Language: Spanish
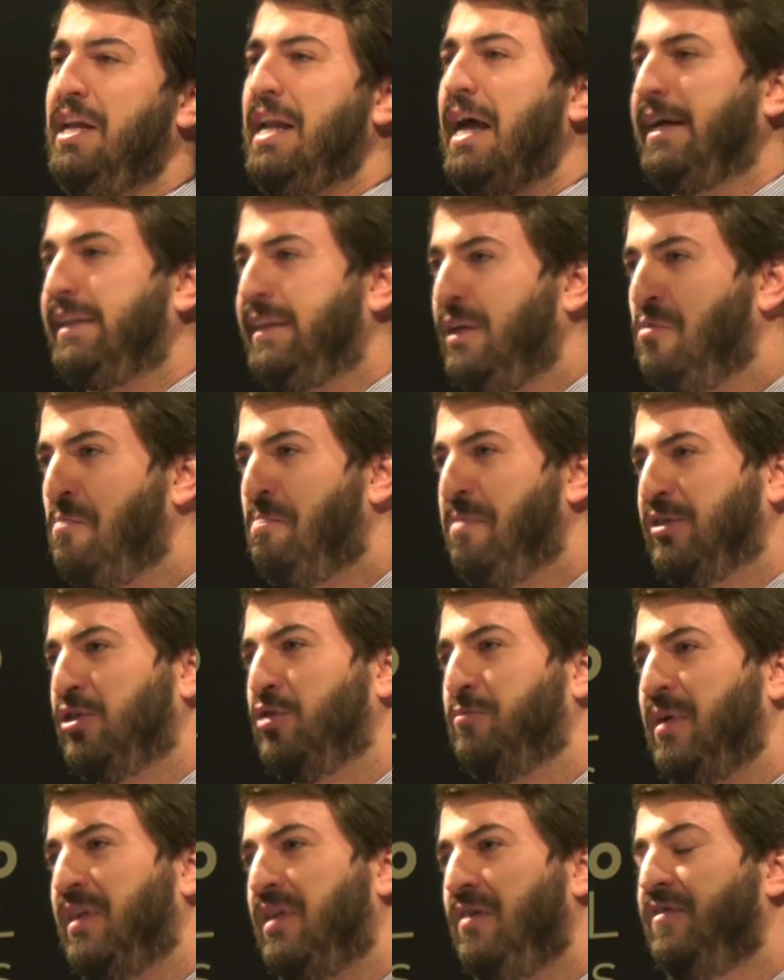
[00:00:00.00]
la que tiene un
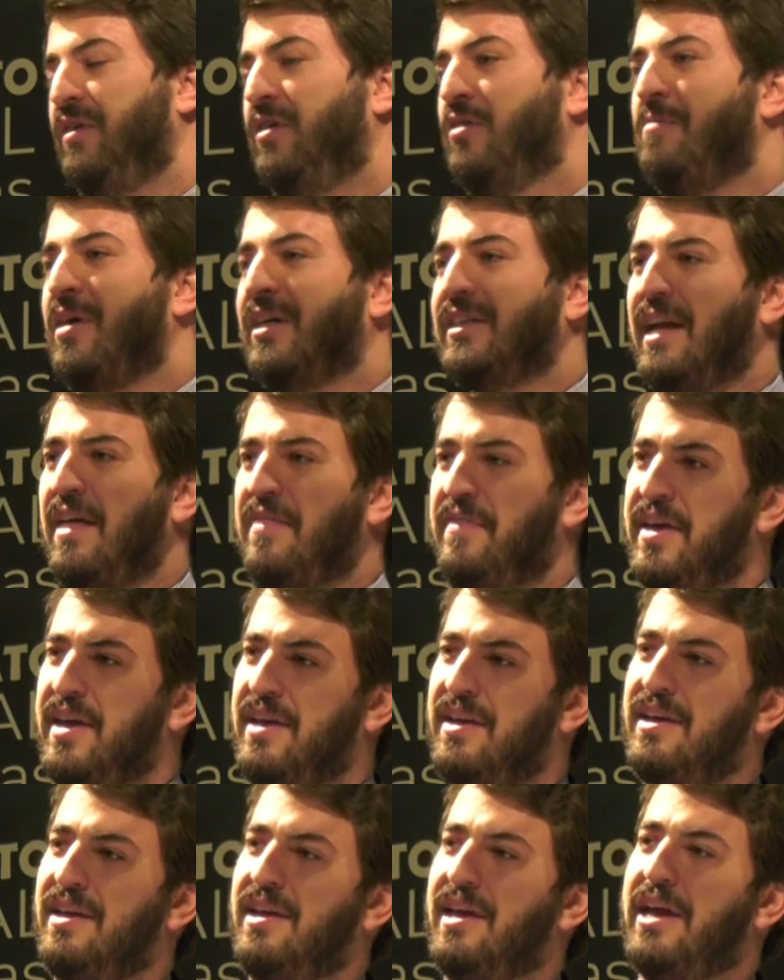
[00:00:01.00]
peso específico más
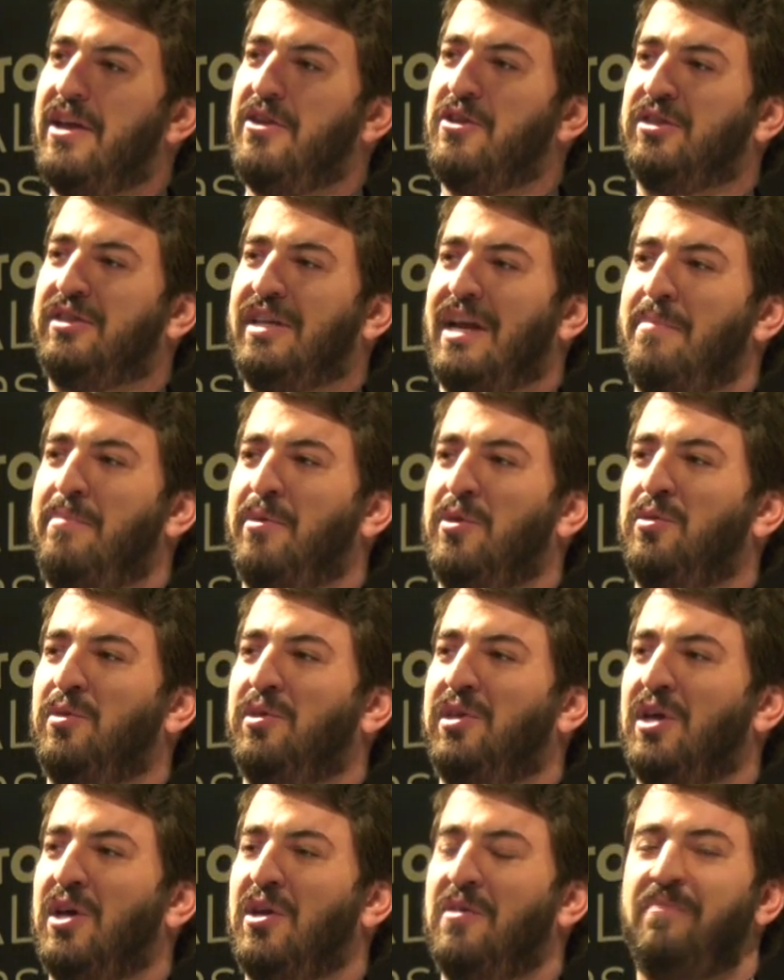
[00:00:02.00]
grande en nuestra
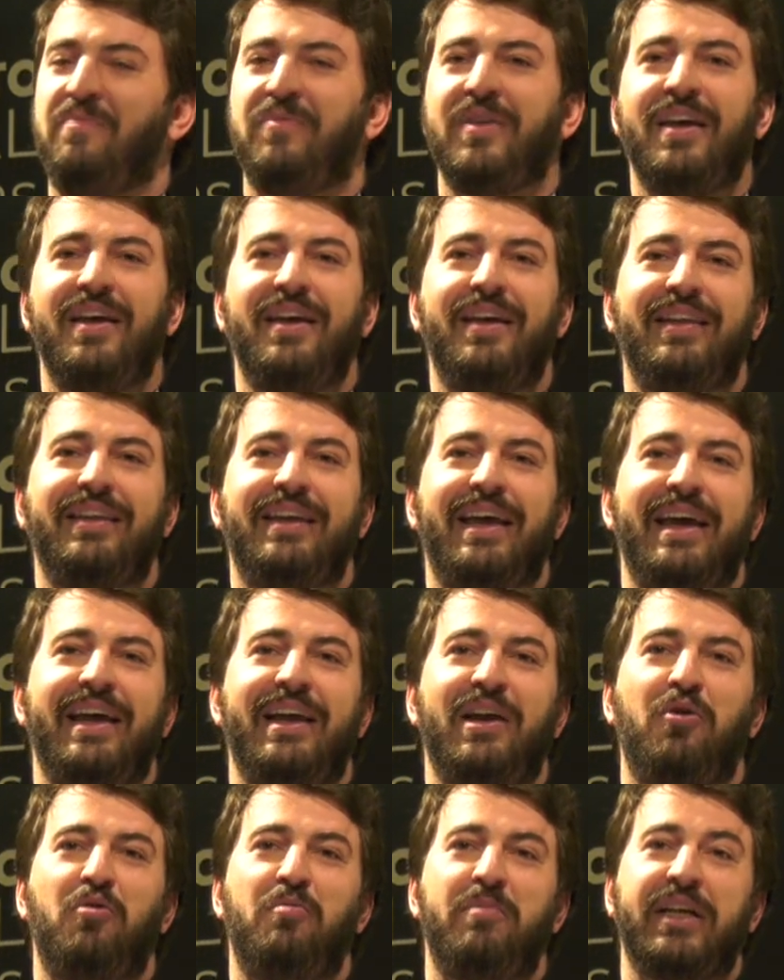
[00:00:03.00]
producción de
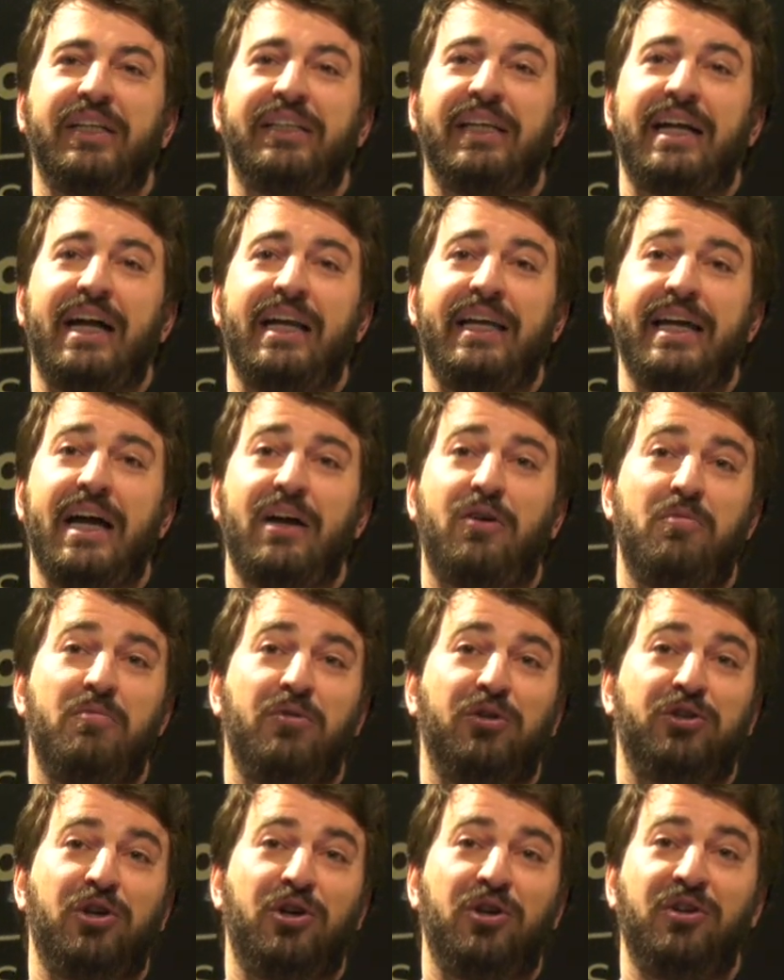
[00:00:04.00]
legumbres de calidad,
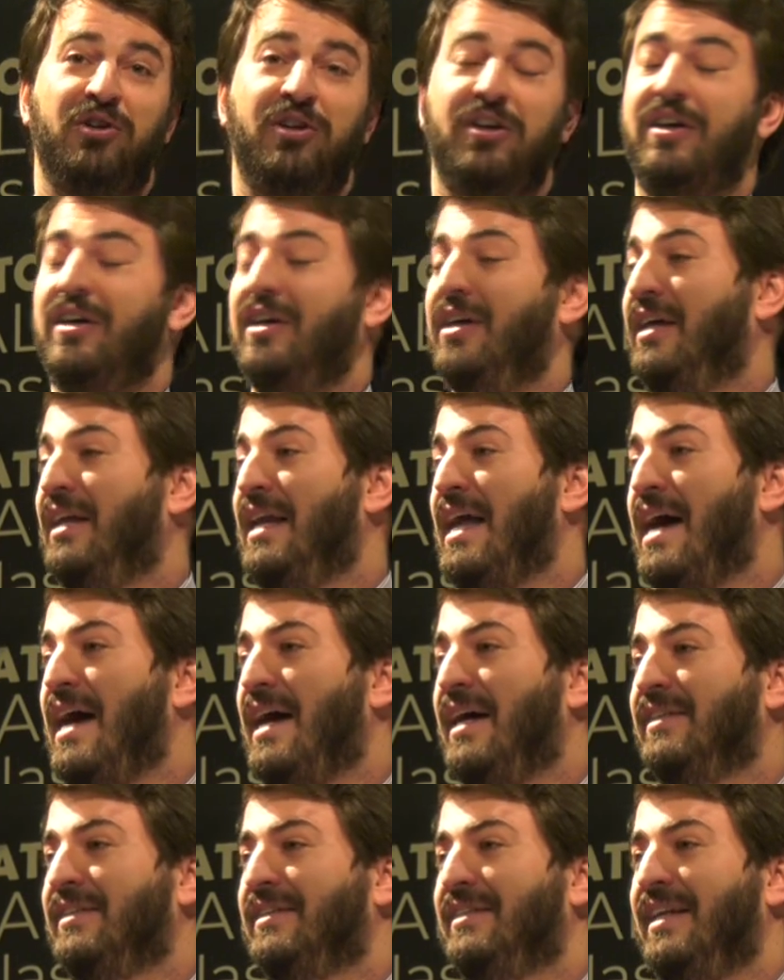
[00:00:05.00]
como son
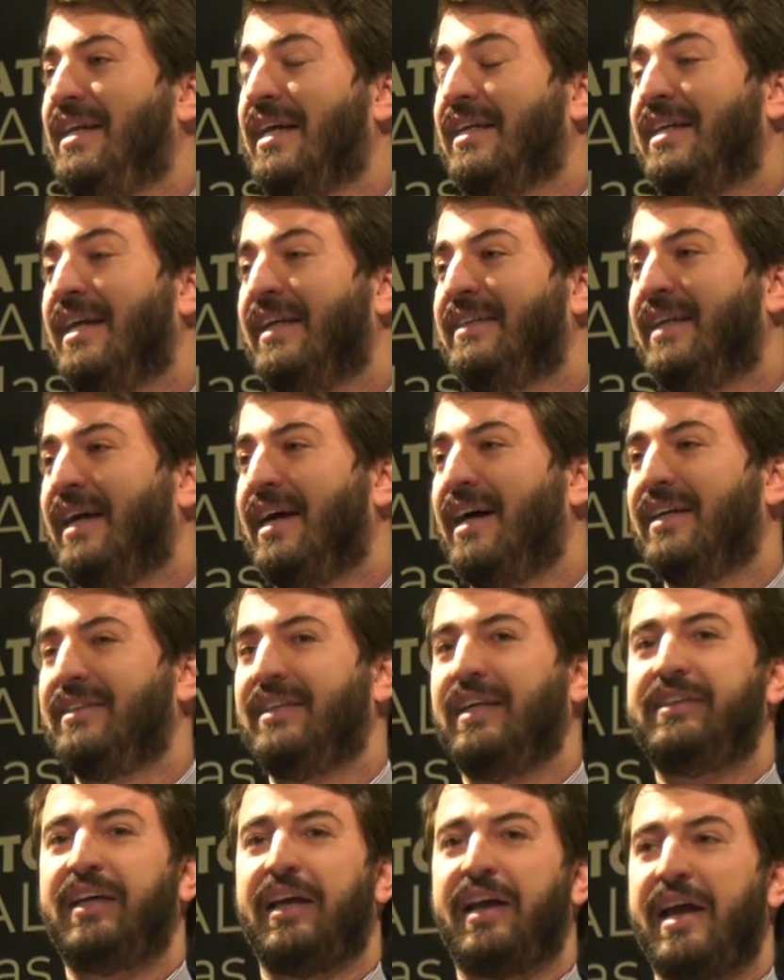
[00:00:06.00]
las, las
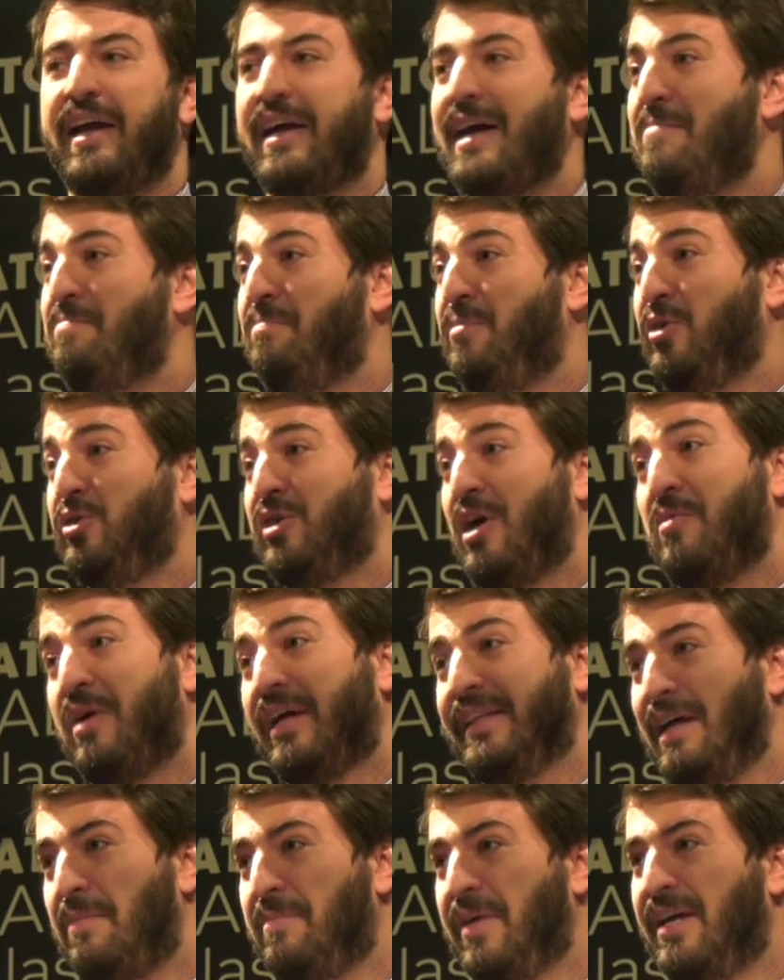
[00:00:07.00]
lentejas de tierra de campos,
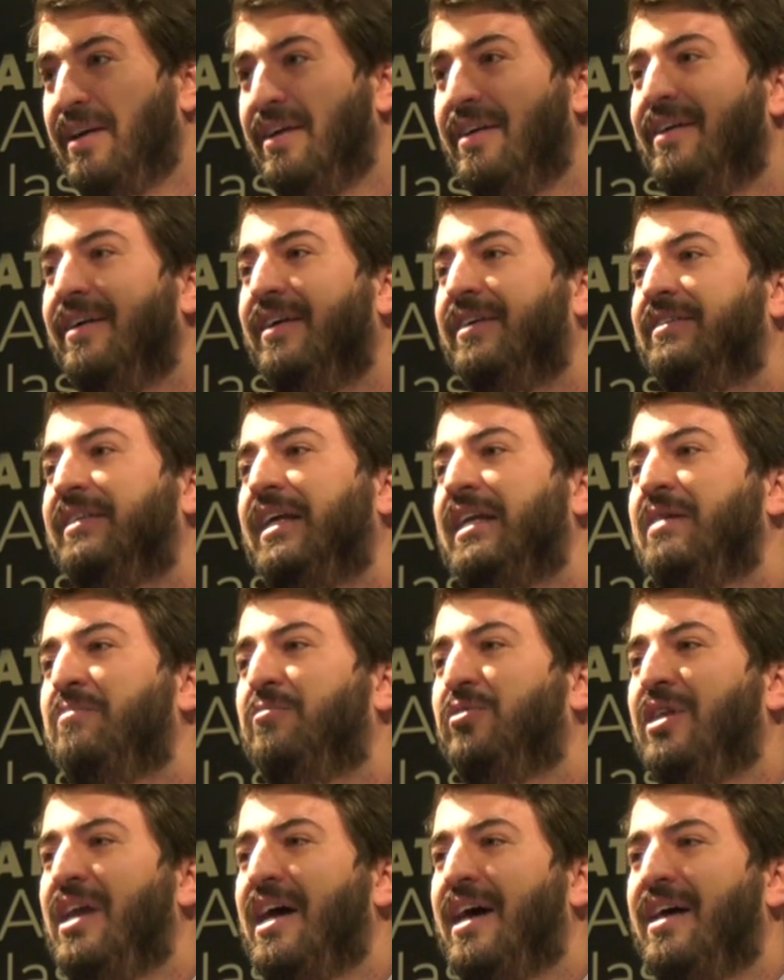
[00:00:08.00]
aunque también
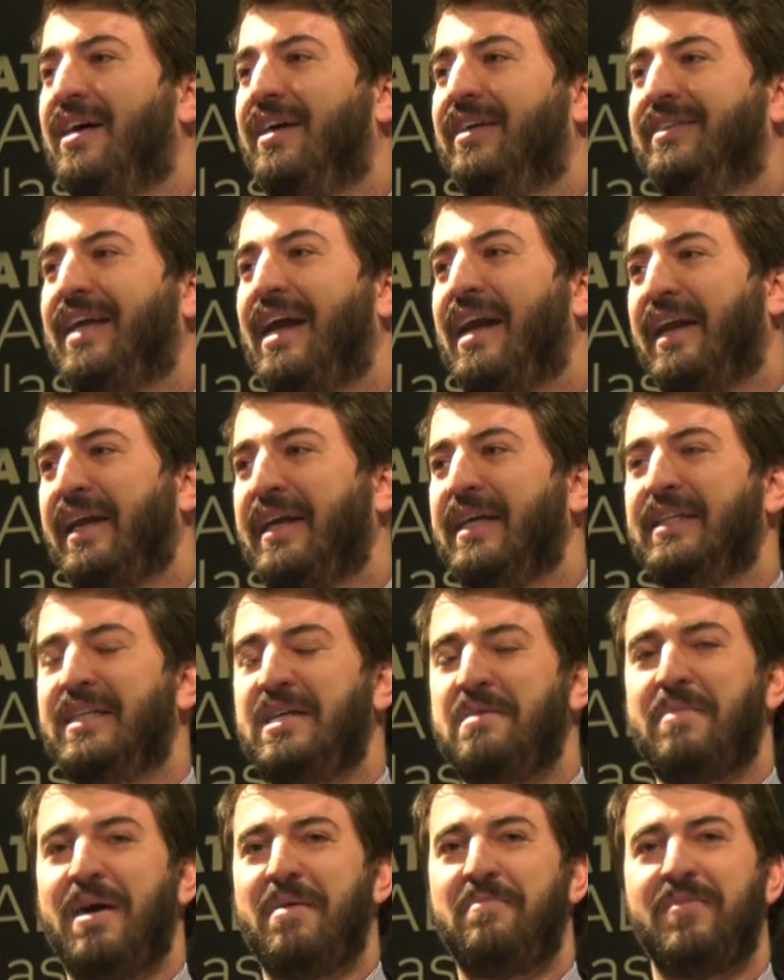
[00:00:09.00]
tenemos la tan
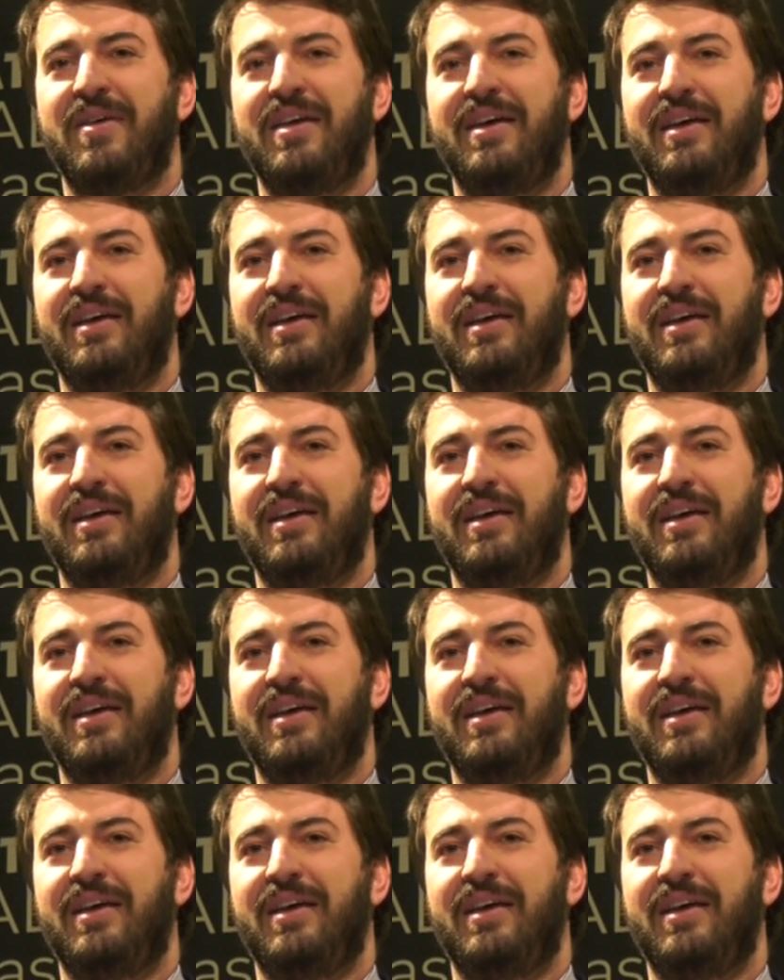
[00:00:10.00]
riquísima